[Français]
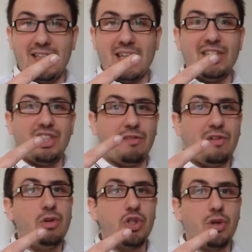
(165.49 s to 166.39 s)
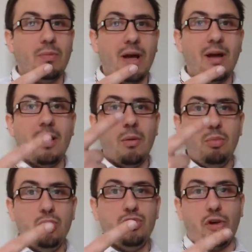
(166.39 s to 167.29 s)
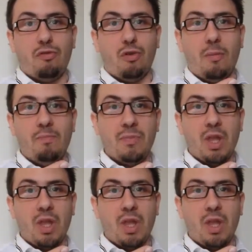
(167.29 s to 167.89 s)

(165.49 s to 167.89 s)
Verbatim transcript: qui a déjà fait le chemin plusieurs fois.